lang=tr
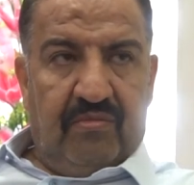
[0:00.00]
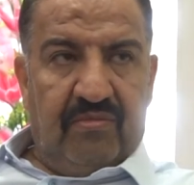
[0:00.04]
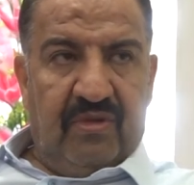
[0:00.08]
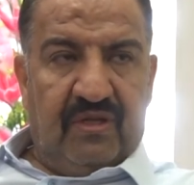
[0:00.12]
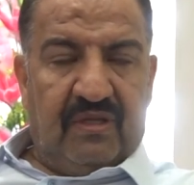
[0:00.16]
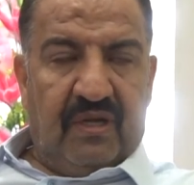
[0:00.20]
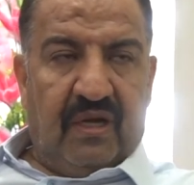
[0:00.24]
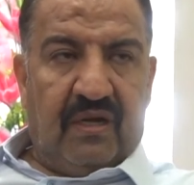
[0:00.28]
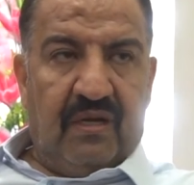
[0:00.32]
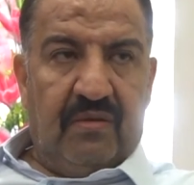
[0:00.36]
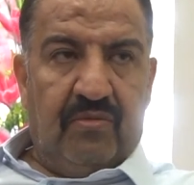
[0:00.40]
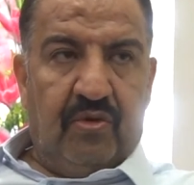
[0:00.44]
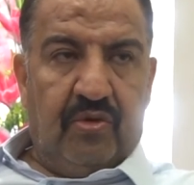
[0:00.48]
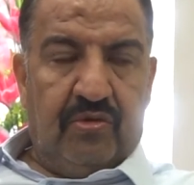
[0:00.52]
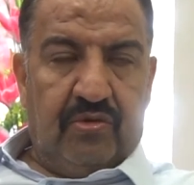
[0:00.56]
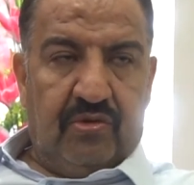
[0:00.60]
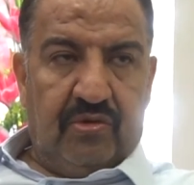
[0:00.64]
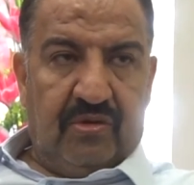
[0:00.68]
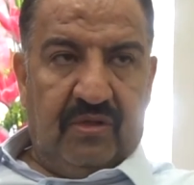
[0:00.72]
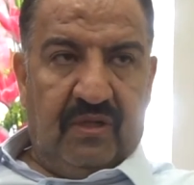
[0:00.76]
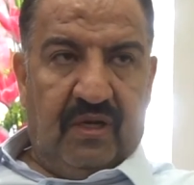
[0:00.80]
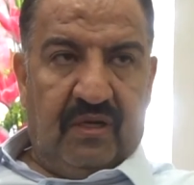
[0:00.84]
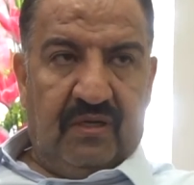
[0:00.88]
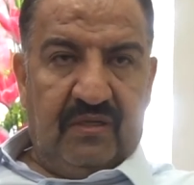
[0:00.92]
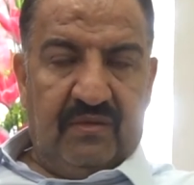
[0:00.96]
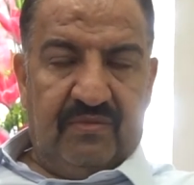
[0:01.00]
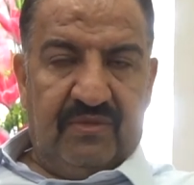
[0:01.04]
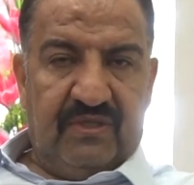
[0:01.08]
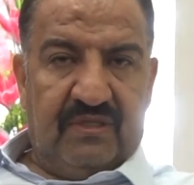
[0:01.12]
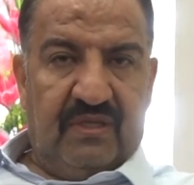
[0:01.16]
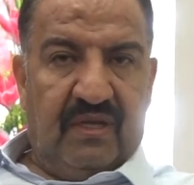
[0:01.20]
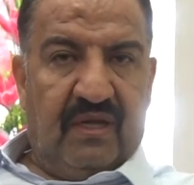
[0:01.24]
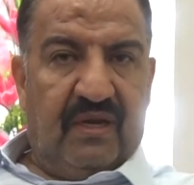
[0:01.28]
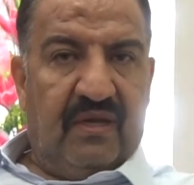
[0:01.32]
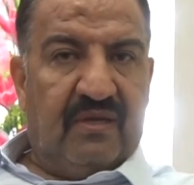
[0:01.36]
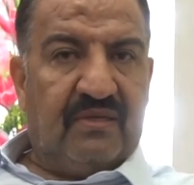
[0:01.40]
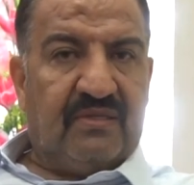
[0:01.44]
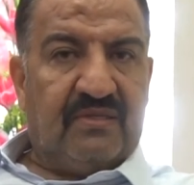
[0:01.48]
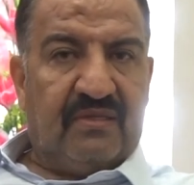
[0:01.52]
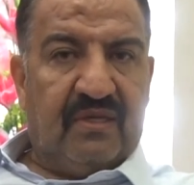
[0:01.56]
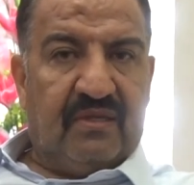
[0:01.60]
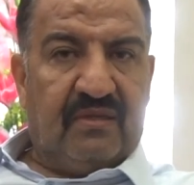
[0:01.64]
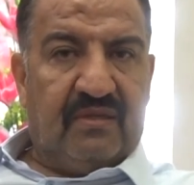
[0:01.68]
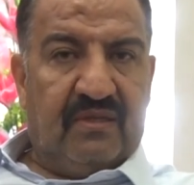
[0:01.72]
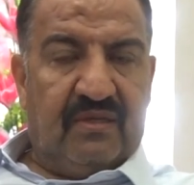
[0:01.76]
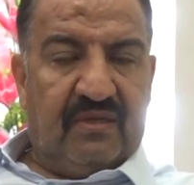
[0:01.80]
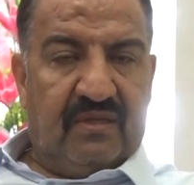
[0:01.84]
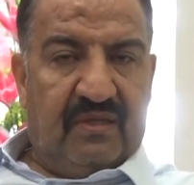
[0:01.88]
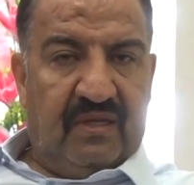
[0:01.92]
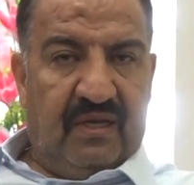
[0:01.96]
Bir takım olduklarını bizlere
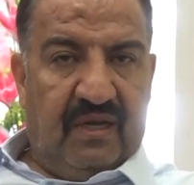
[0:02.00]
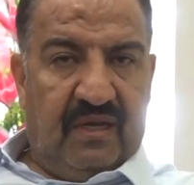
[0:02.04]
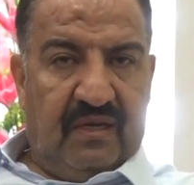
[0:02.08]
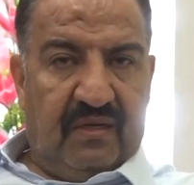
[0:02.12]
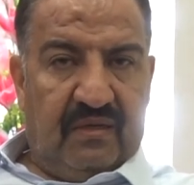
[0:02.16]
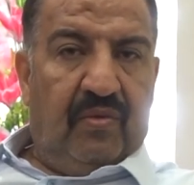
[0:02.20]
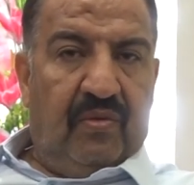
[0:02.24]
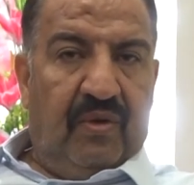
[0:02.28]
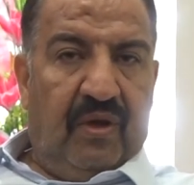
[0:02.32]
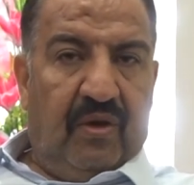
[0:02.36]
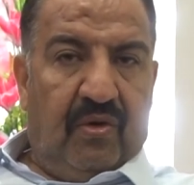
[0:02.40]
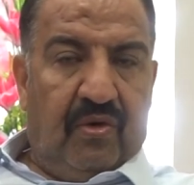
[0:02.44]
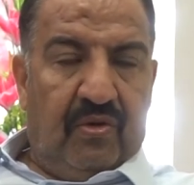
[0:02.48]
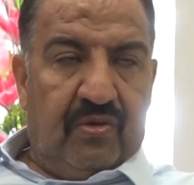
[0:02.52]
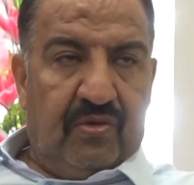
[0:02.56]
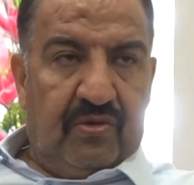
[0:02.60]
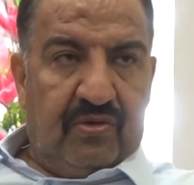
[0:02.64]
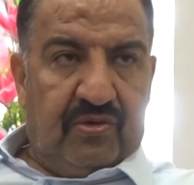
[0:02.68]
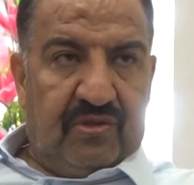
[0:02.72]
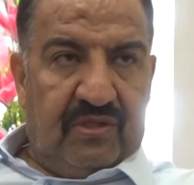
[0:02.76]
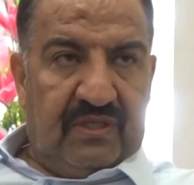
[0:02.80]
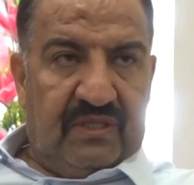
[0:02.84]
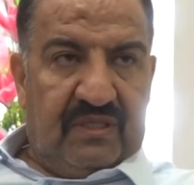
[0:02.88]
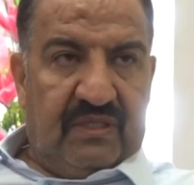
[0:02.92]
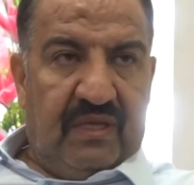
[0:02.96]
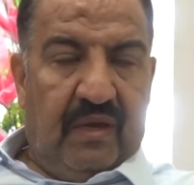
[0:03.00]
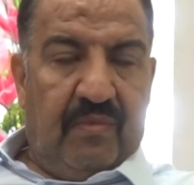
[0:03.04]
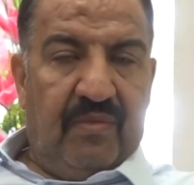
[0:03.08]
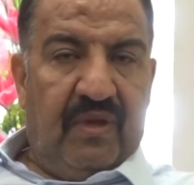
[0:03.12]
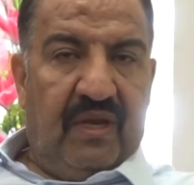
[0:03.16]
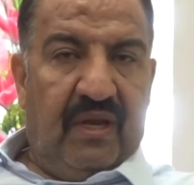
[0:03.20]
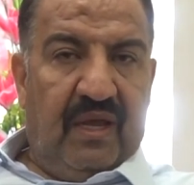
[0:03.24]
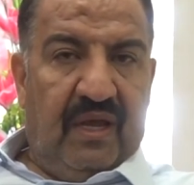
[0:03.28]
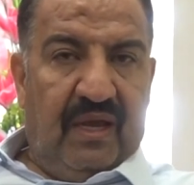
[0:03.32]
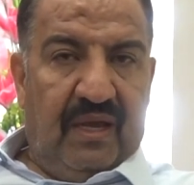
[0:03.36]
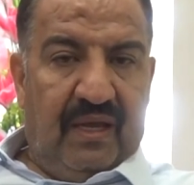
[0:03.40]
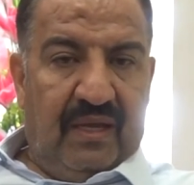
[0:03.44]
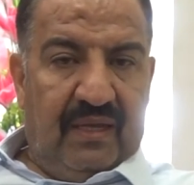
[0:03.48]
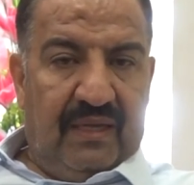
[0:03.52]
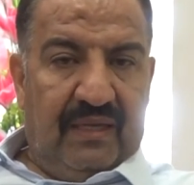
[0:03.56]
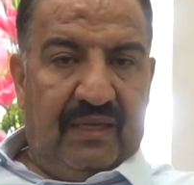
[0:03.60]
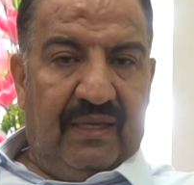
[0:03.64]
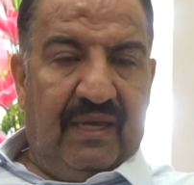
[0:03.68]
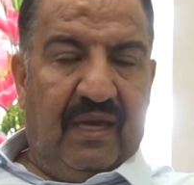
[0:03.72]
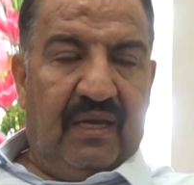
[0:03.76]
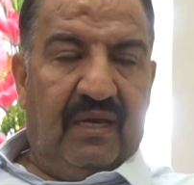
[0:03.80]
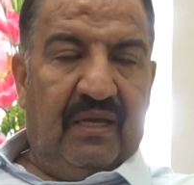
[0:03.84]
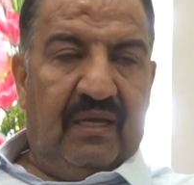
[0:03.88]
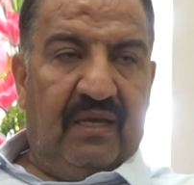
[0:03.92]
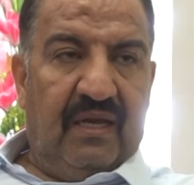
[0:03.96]
hissettirdiler ve oyun sistemine
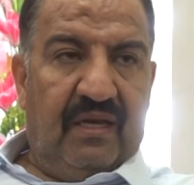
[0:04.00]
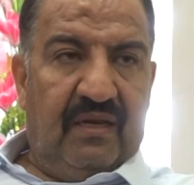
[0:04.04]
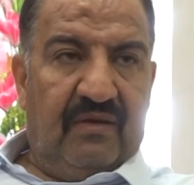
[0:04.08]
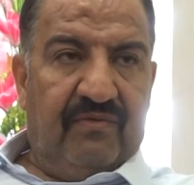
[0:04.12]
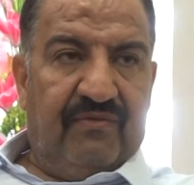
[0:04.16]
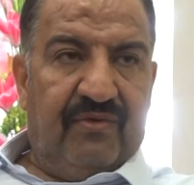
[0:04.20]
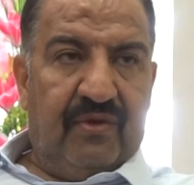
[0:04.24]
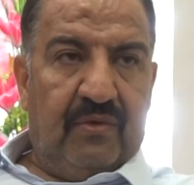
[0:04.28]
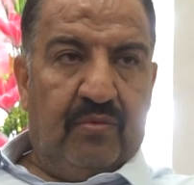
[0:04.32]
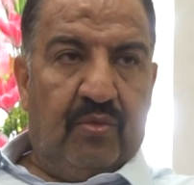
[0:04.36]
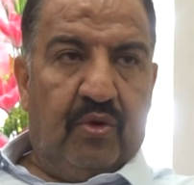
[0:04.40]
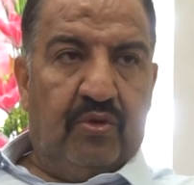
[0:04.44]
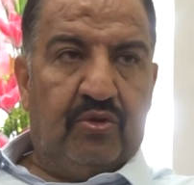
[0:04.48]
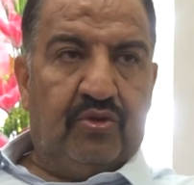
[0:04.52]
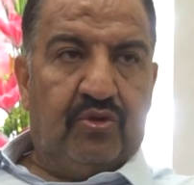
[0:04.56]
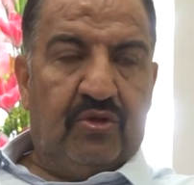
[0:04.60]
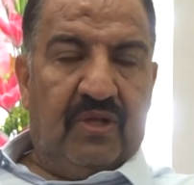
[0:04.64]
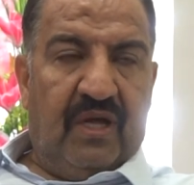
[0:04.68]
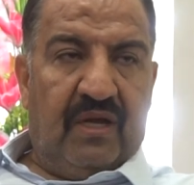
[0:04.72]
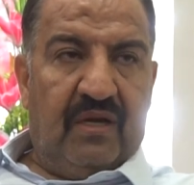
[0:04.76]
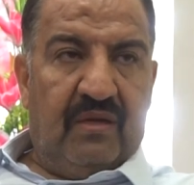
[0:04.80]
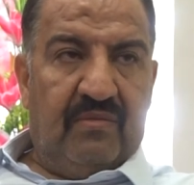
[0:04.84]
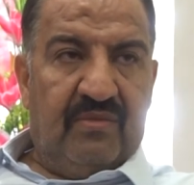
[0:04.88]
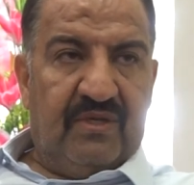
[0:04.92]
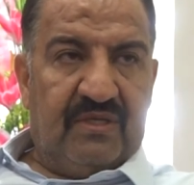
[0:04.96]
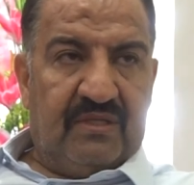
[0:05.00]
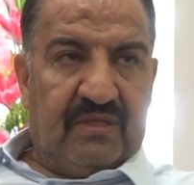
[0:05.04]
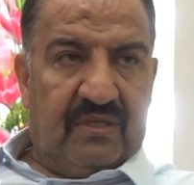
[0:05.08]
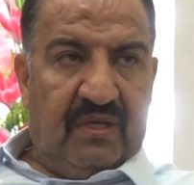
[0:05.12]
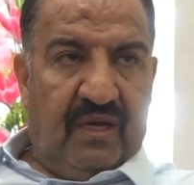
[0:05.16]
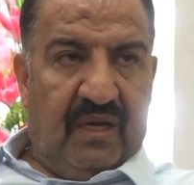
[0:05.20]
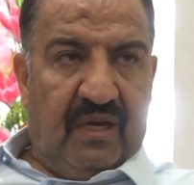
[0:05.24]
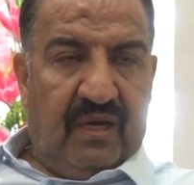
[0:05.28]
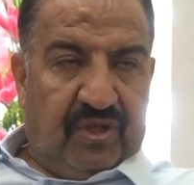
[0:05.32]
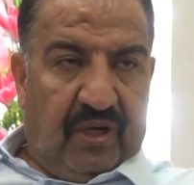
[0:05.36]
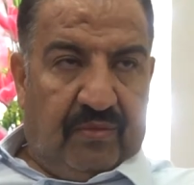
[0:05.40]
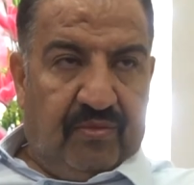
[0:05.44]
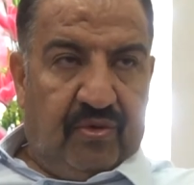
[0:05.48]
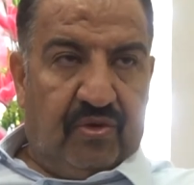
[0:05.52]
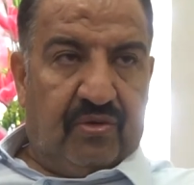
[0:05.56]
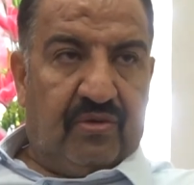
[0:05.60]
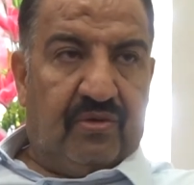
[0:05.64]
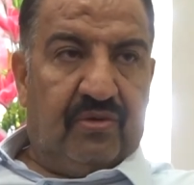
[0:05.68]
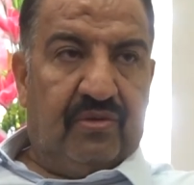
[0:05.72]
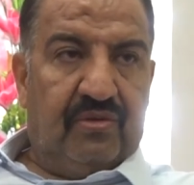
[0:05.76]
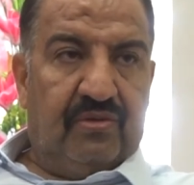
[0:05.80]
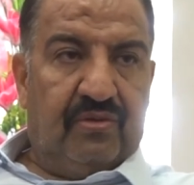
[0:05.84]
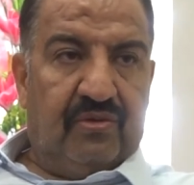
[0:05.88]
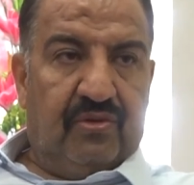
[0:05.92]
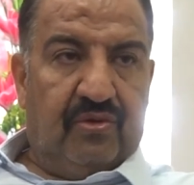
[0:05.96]
yeni gelen futbolcularımız da
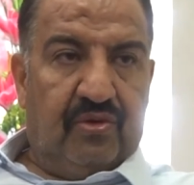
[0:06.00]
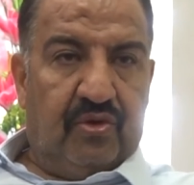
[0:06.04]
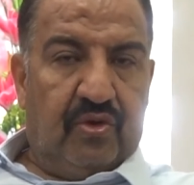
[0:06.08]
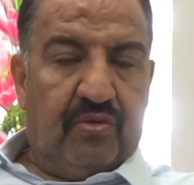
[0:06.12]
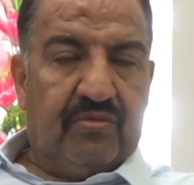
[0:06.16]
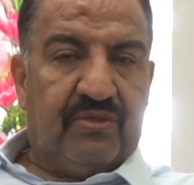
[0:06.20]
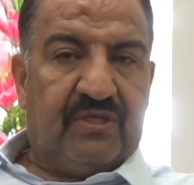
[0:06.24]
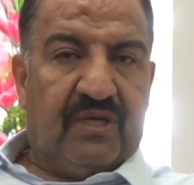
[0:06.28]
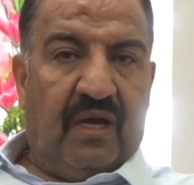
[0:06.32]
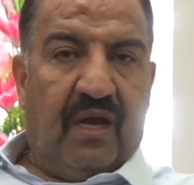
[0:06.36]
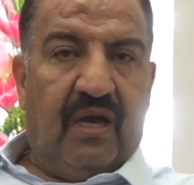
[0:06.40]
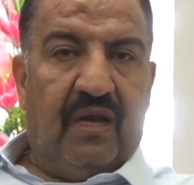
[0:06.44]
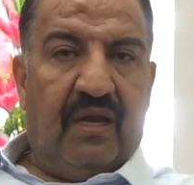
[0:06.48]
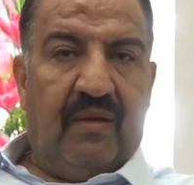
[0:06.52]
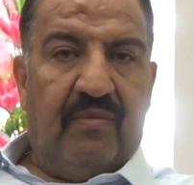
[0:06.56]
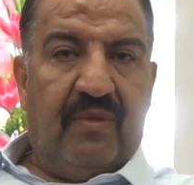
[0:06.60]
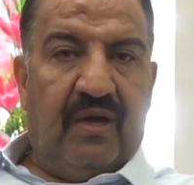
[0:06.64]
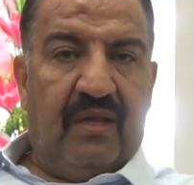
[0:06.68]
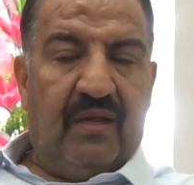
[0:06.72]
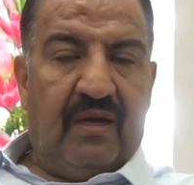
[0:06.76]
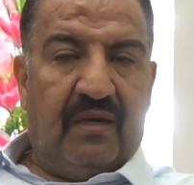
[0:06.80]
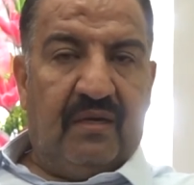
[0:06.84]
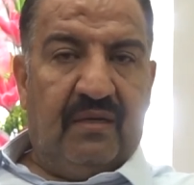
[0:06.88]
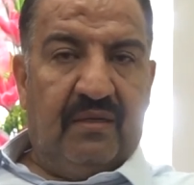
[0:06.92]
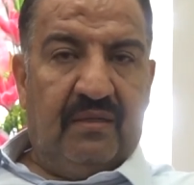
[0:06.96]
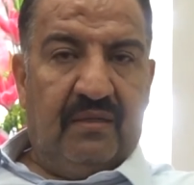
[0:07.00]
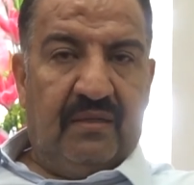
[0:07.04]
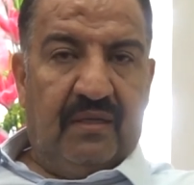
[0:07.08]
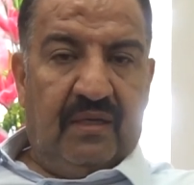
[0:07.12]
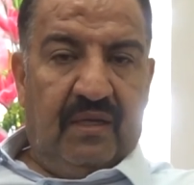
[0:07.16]
çabuk uyum sağlamaları